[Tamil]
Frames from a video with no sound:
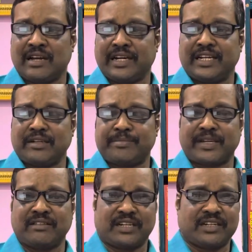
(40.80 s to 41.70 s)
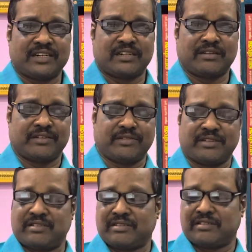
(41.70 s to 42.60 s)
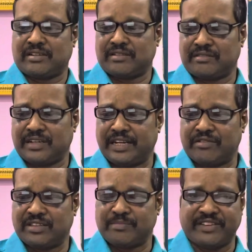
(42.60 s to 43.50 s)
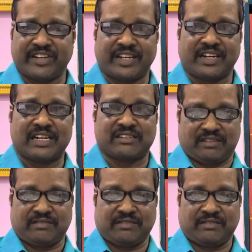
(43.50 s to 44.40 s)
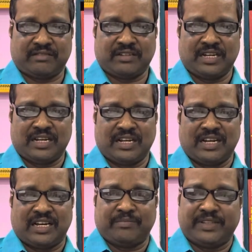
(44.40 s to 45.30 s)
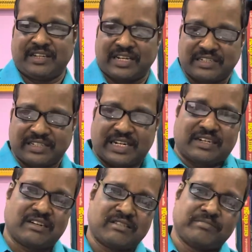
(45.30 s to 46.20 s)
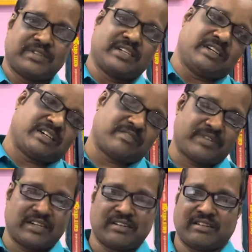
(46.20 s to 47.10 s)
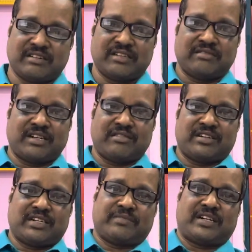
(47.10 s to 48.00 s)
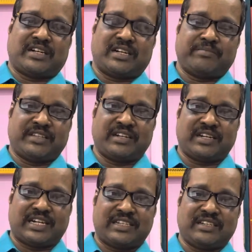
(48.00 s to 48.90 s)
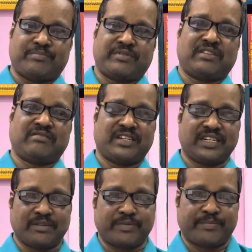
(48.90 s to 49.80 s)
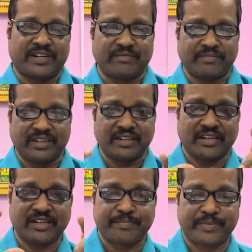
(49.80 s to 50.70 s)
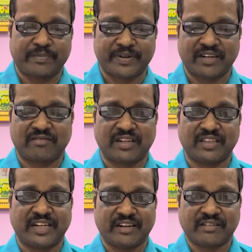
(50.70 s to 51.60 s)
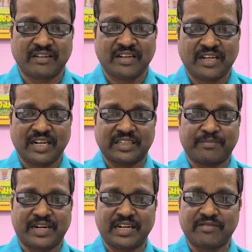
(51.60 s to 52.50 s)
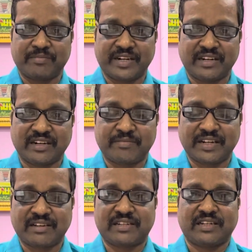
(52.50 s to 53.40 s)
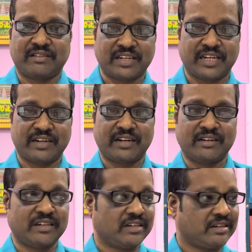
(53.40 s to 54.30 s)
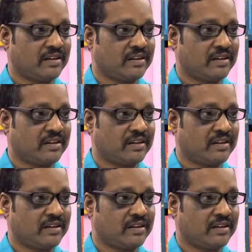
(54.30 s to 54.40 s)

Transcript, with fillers: இன்னைக்கு பார்த்தீங்கன்னா ரிஷ இன்னைக்கு வந்து மிதன ராசி அது மிதன ராசியாக இருக்கட்டும் மிதன லக்கணமாக இருக்கட்டும் அது வேற விஷயம் ஆனால் மிதன ராசியை பொறுத்தவரை எப்படிப்பட்ட மனிதர்கள் எப்படிப்பட்ட குழந்தைகள் இந்த மாணவ மணிகள் மிகச் சிறந்த நன்கு